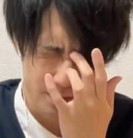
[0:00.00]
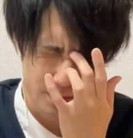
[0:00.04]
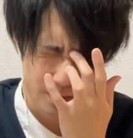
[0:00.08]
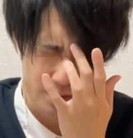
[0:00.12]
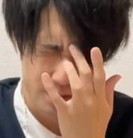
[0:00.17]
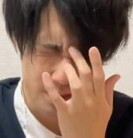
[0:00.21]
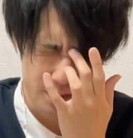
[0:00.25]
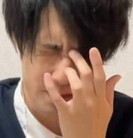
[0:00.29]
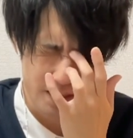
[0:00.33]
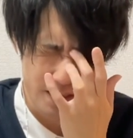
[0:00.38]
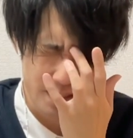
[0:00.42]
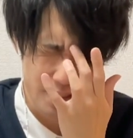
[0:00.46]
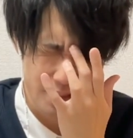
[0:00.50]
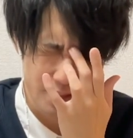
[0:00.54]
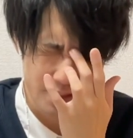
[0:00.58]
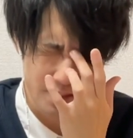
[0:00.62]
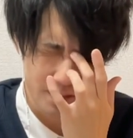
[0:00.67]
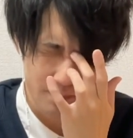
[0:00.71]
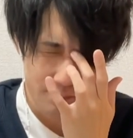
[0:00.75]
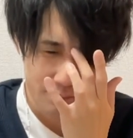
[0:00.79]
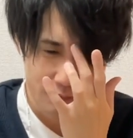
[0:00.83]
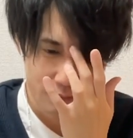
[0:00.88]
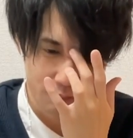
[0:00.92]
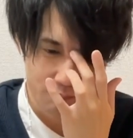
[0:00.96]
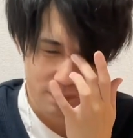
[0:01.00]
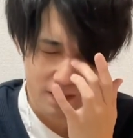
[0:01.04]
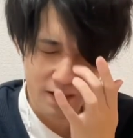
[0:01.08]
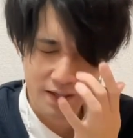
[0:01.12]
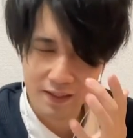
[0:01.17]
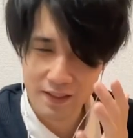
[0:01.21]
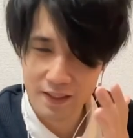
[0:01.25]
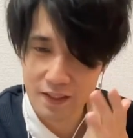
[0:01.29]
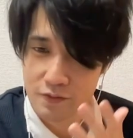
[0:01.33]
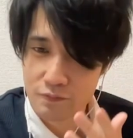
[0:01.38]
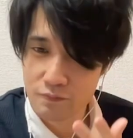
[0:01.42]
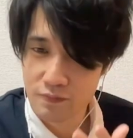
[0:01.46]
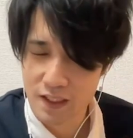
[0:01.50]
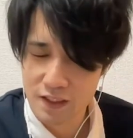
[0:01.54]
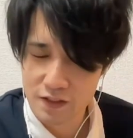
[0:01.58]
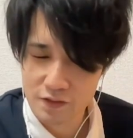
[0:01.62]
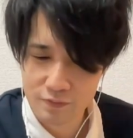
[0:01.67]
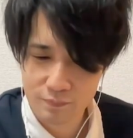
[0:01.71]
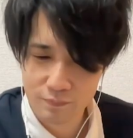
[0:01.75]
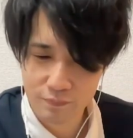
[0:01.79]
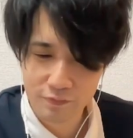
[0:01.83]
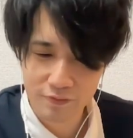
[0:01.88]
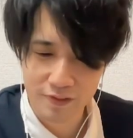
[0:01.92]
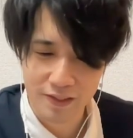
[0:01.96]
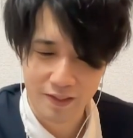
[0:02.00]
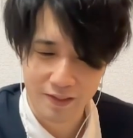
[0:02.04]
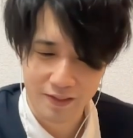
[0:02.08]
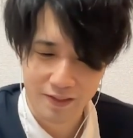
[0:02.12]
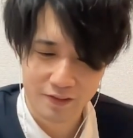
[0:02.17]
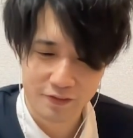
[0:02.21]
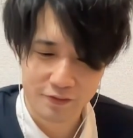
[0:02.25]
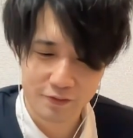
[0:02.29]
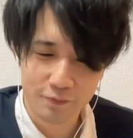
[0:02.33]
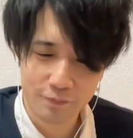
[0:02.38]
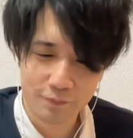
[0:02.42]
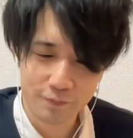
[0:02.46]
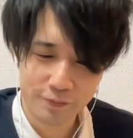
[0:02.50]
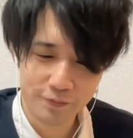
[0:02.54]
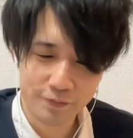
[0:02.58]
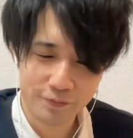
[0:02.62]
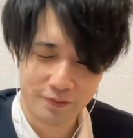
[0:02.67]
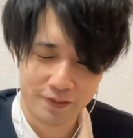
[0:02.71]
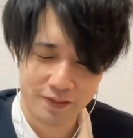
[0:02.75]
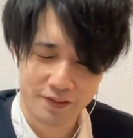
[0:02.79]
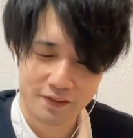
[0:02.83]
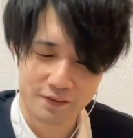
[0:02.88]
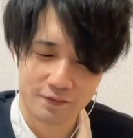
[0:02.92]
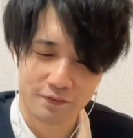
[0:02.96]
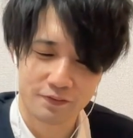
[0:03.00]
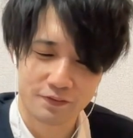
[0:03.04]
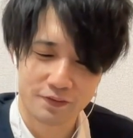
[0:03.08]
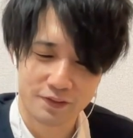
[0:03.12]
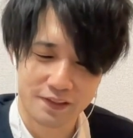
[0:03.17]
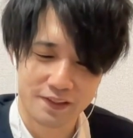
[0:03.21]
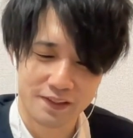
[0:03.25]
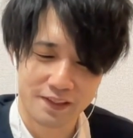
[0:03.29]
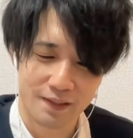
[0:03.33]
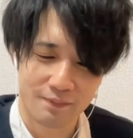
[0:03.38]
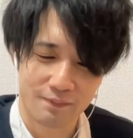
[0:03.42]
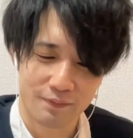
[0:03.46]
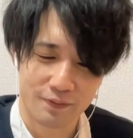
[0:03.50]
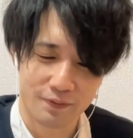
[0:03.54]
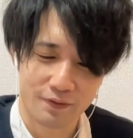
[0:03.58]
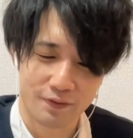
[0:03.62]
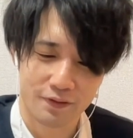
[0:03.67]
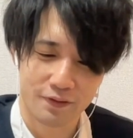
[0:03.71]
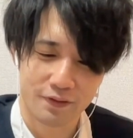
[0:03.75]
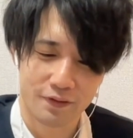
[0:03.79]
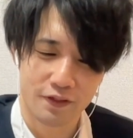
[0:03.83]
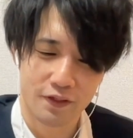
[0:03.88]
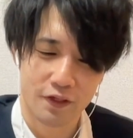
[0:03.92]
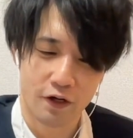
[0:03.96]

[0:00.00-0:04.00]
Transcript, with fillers: 時代、パラレルワールドものなんかなそういうのがすごく好きで、僕。